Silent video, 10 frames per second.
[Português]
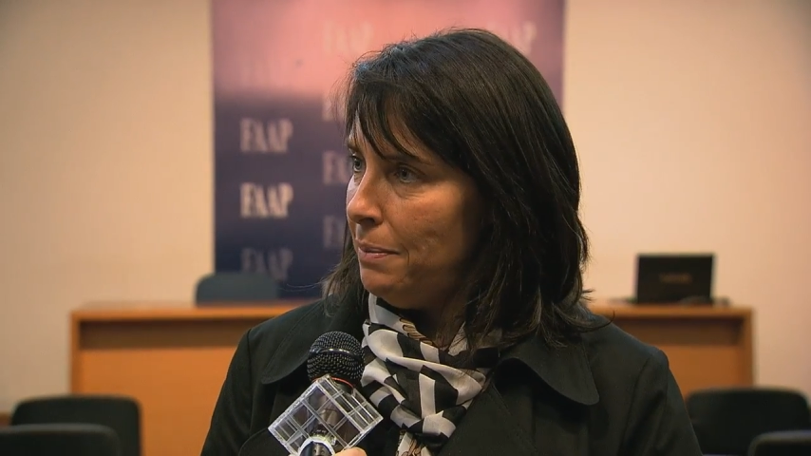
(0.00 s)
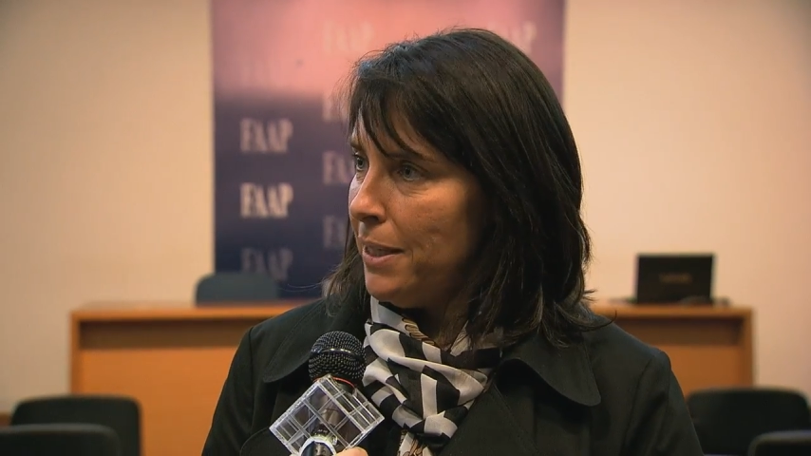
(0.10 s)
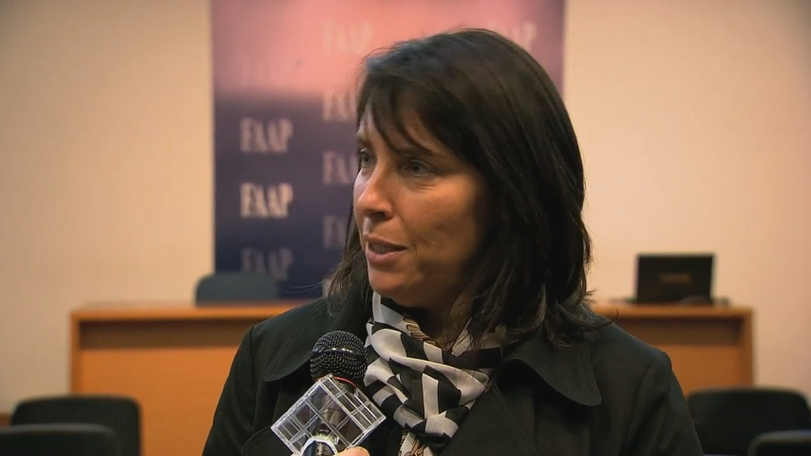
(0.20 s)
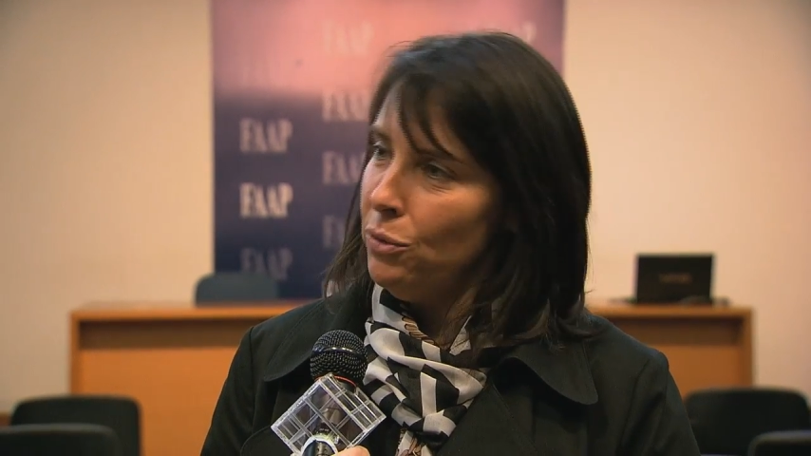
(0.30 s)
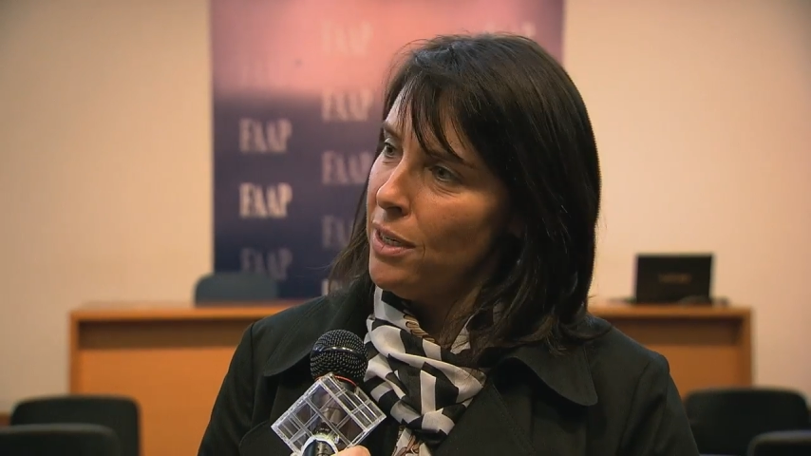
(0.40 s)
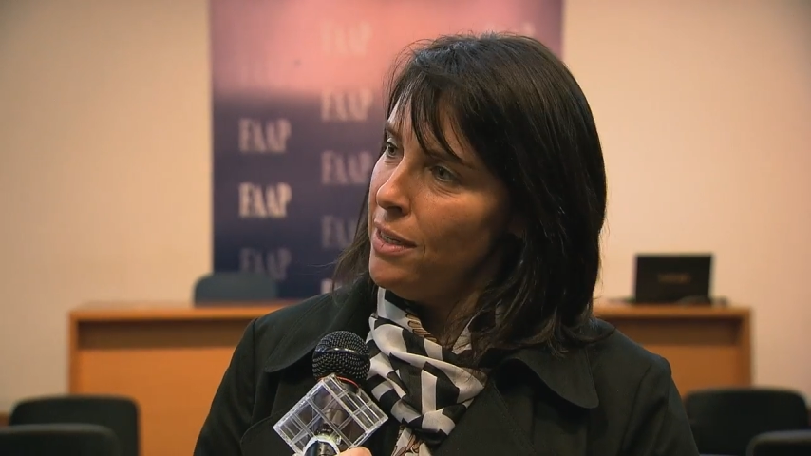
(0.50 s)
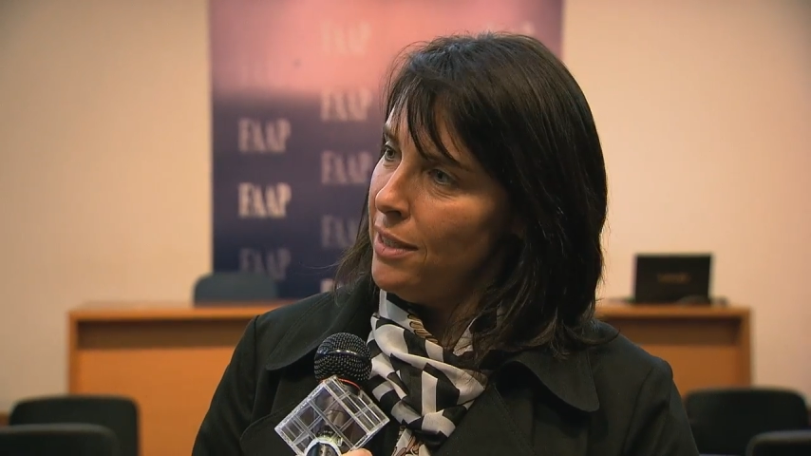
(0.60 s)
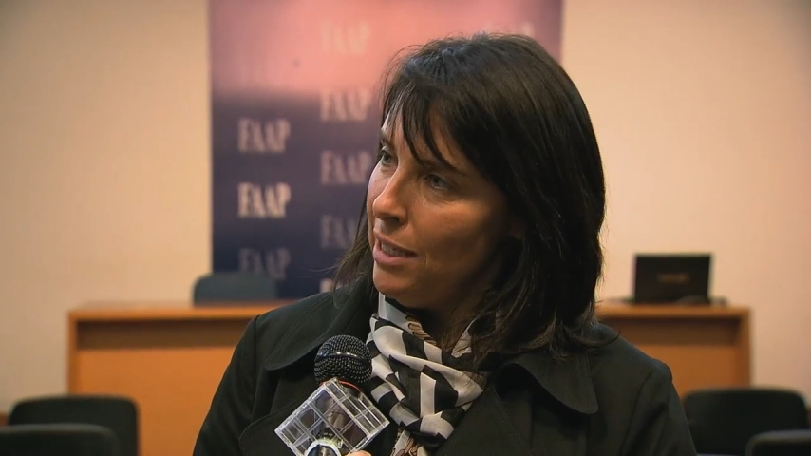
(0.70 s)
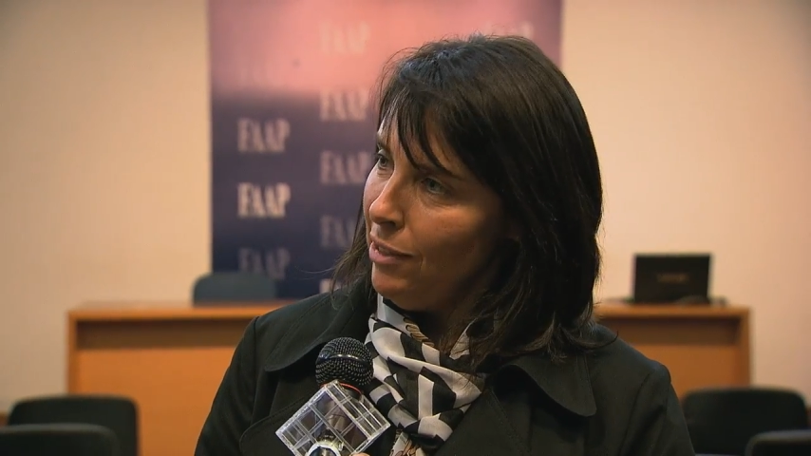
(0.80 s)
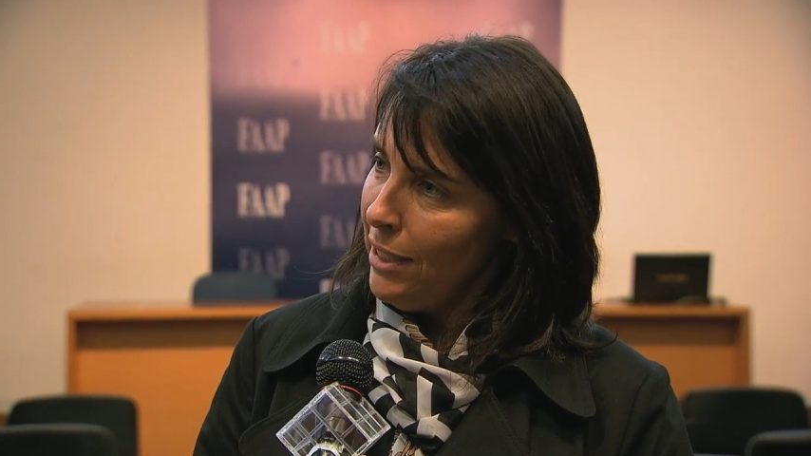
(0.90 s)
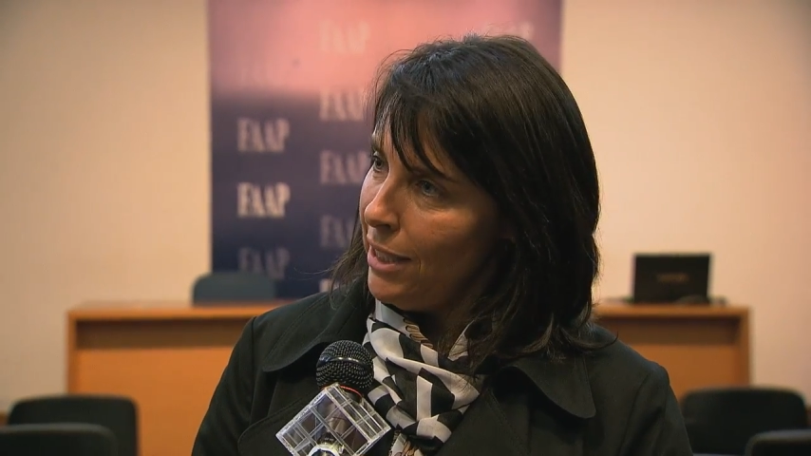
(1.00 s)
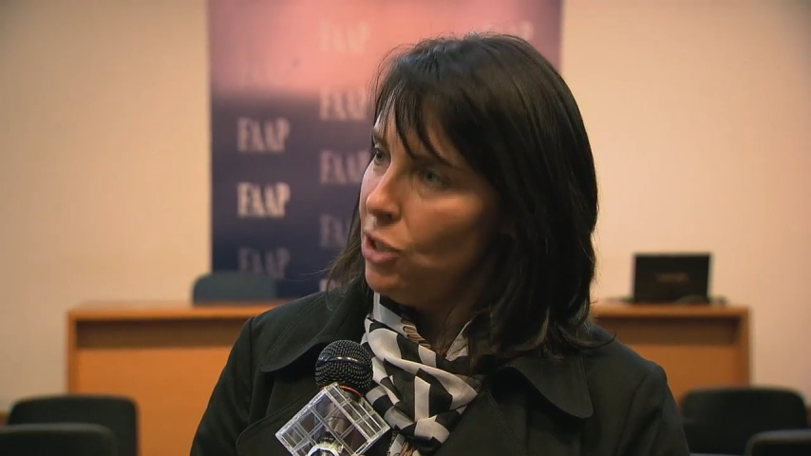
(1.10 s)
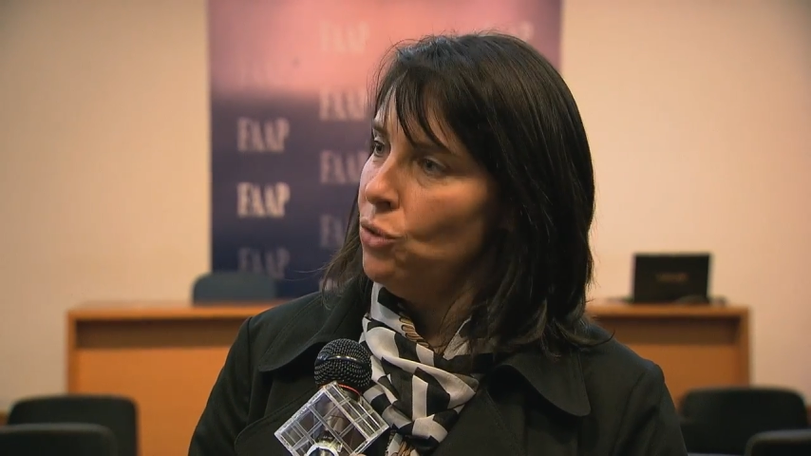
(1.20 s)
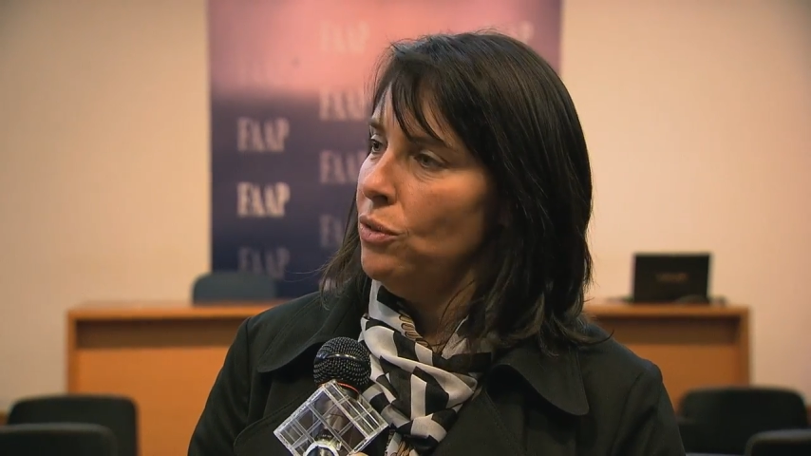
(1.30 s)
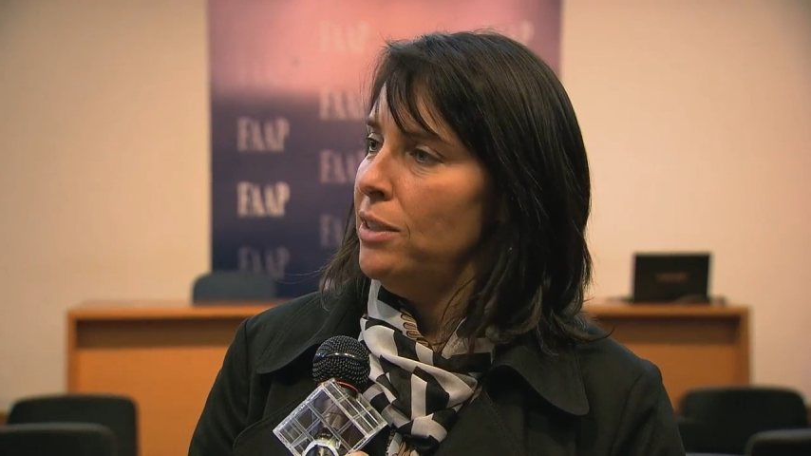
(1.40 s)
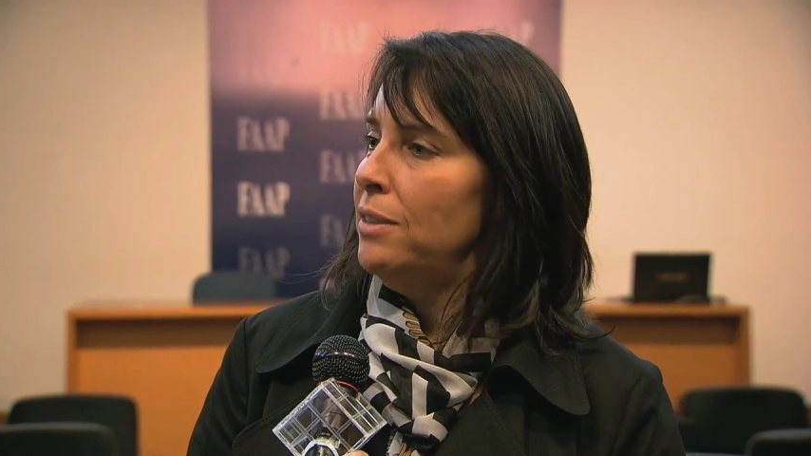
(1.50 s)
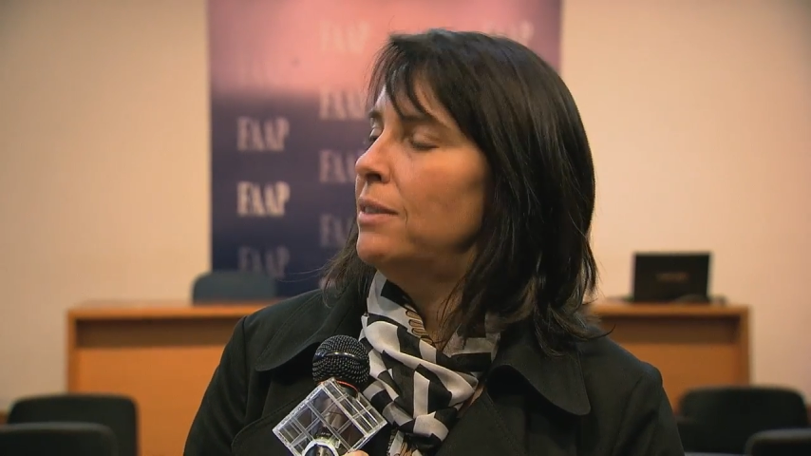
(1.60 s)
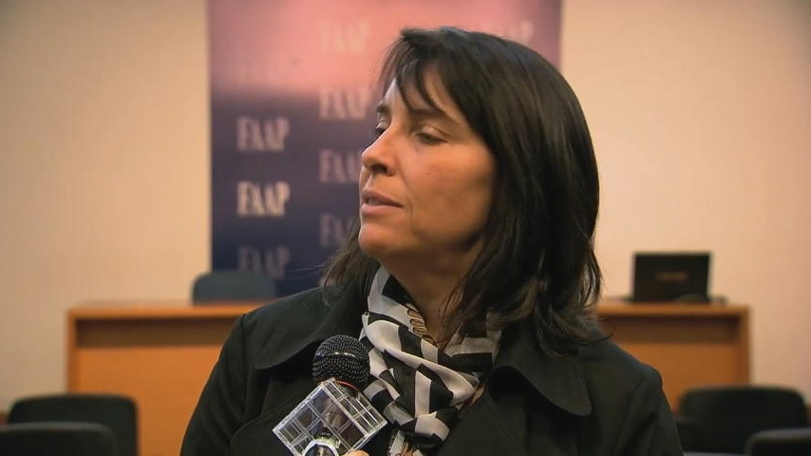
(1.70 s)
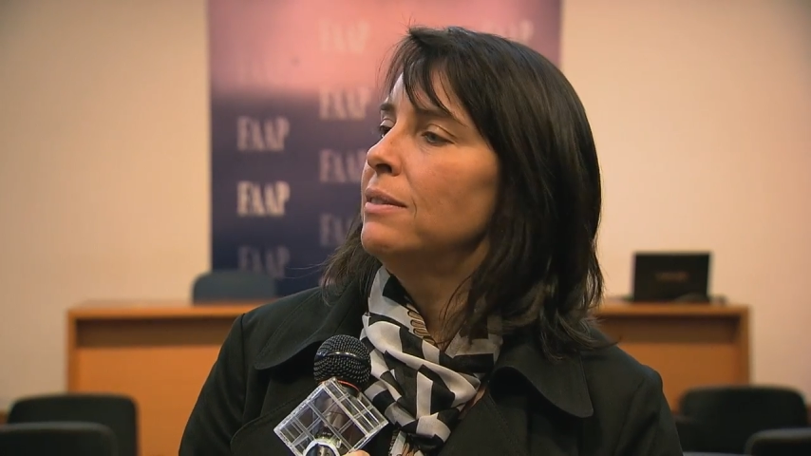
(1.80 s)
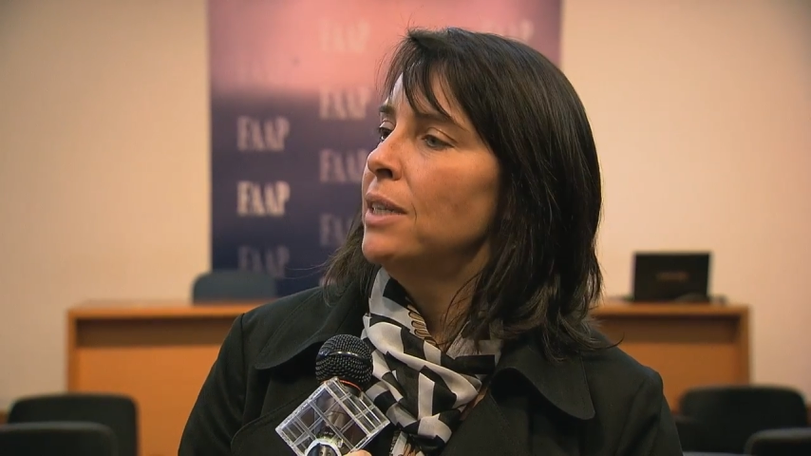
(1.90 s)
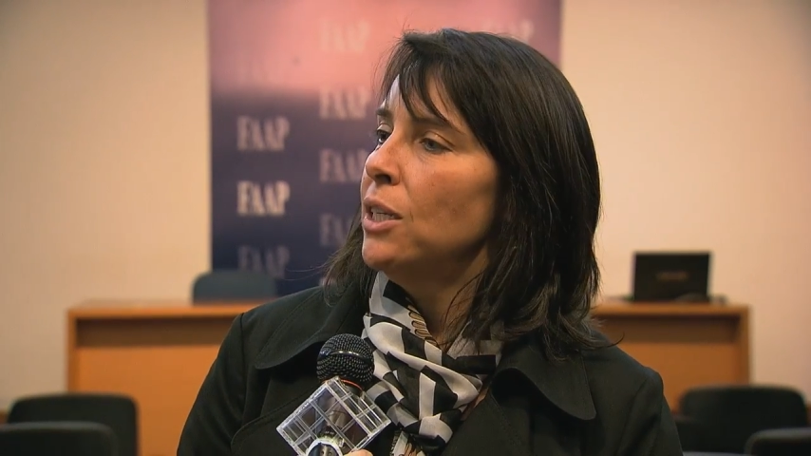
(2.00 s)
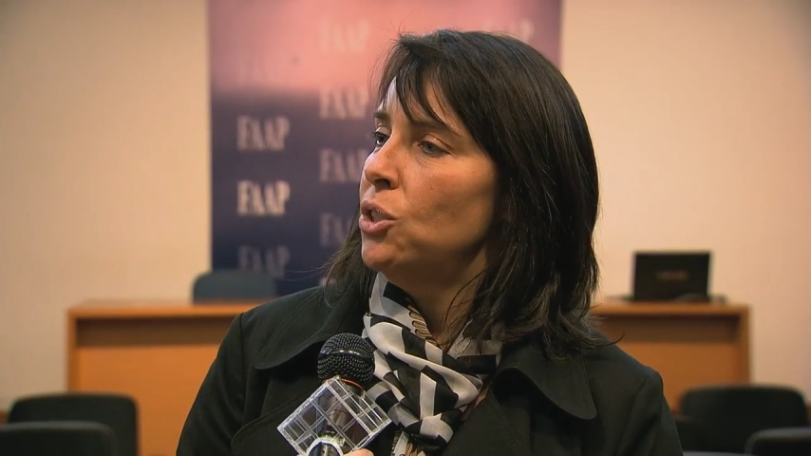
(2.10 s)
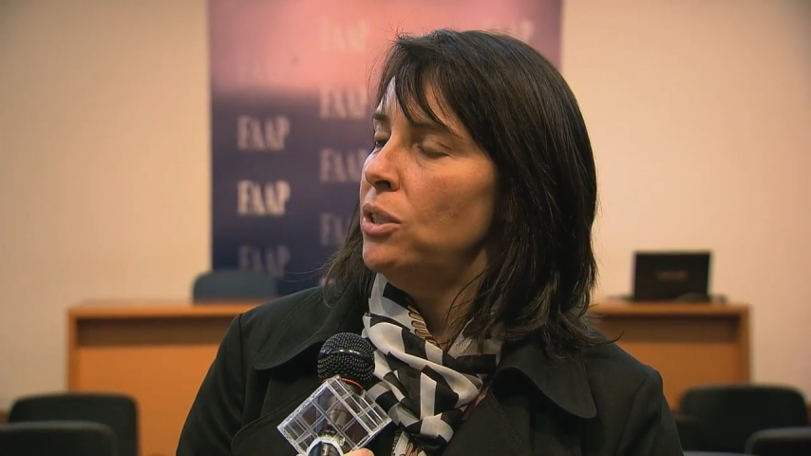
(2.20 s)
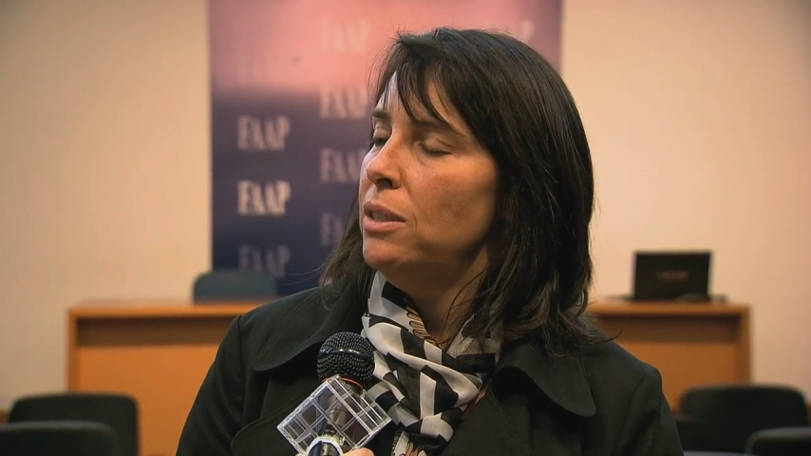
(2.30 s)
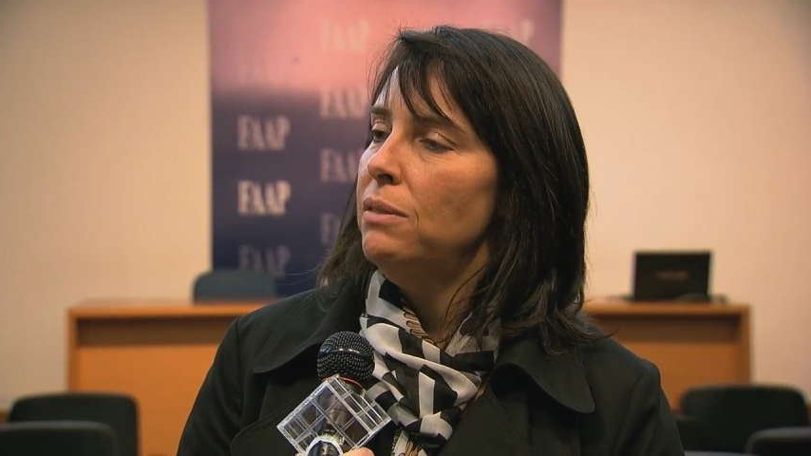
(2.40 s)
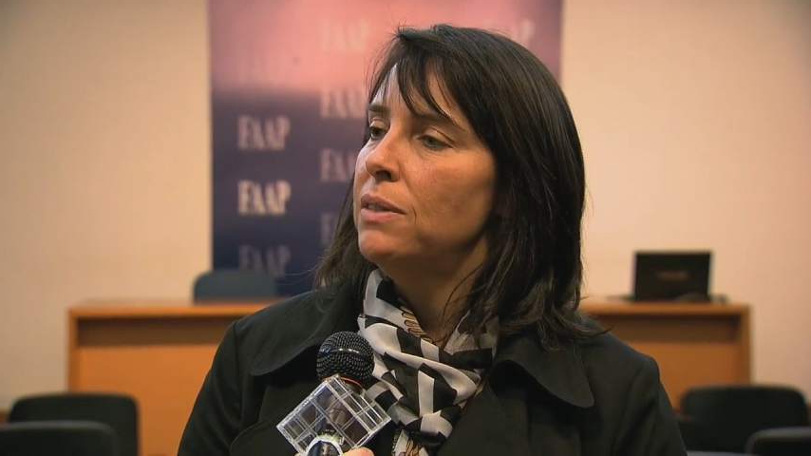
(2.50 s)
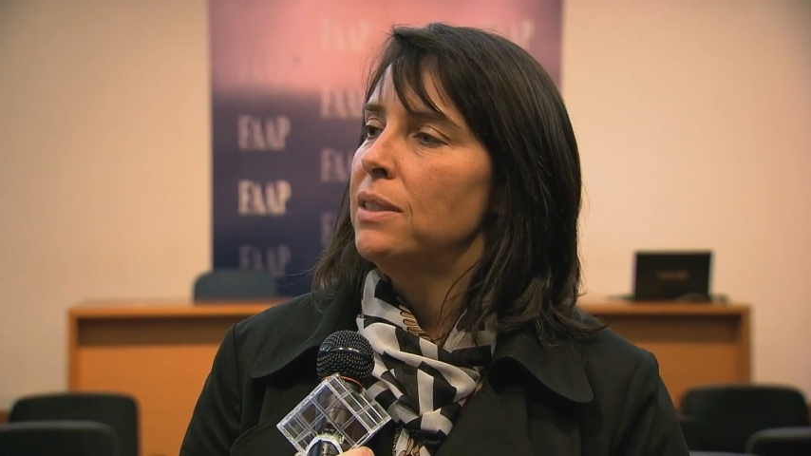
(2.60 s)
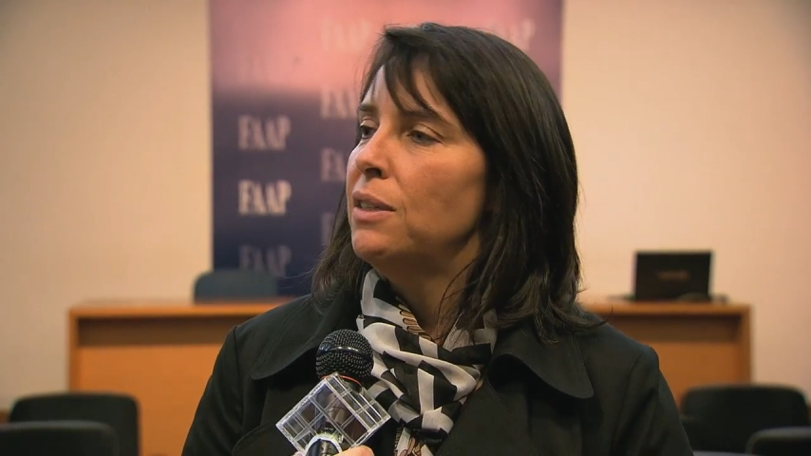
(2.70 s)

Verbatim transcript: para neutralizar questões negativas,